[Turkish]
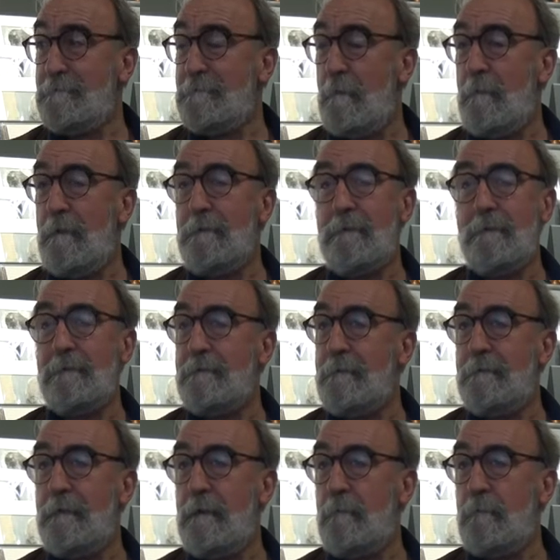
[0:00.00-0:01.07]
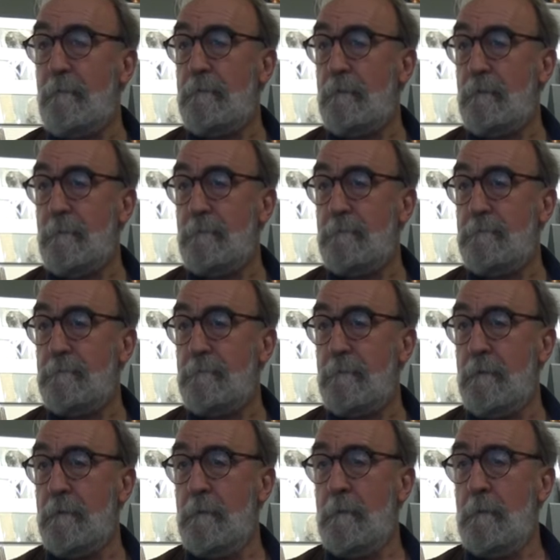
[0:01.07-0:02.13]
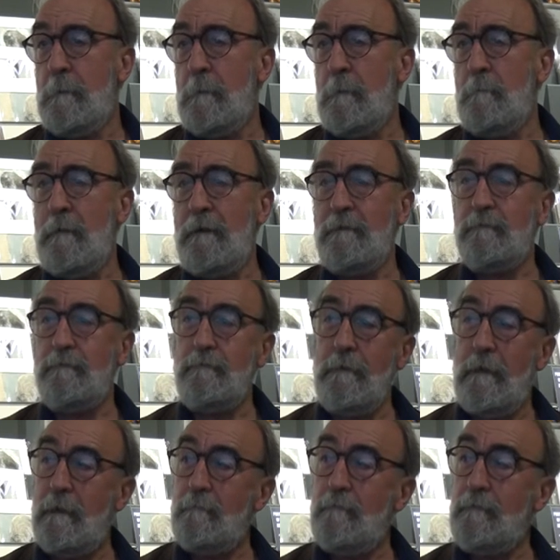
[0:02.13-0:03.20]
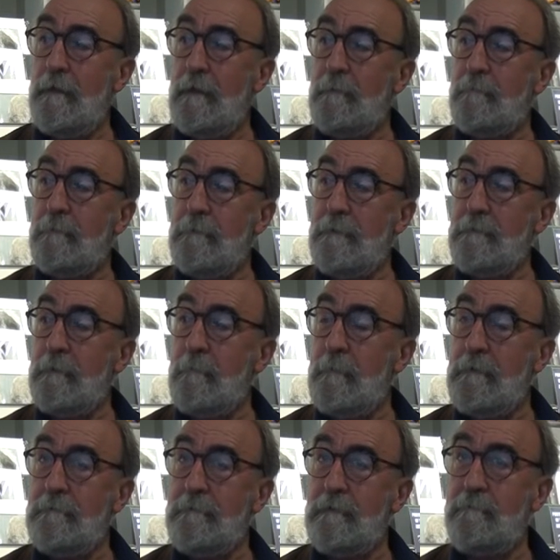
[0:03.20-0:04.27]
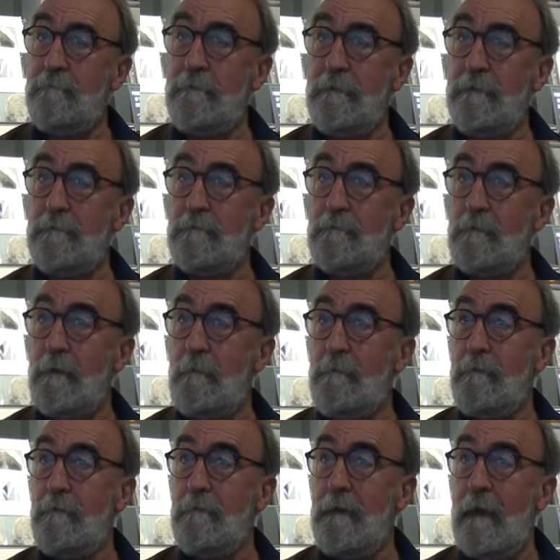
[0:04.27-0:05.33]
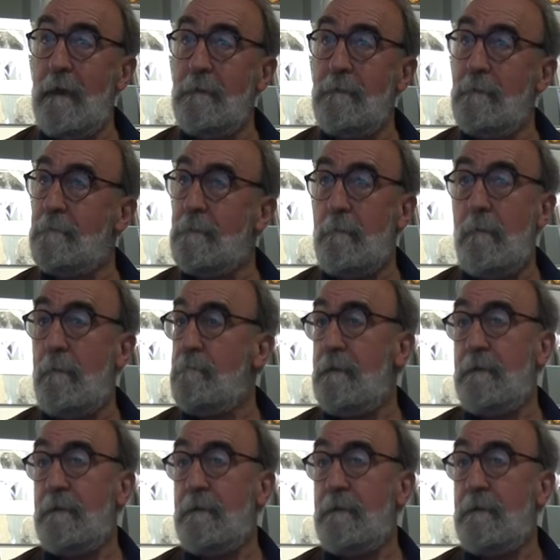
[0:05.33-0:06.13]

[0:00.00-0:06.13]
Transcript: Sabahlara kadar telefonla görüşürdük. Bana şunu al bunu al falan diye beni teşvik etti. Sonra bir gün geldi tamam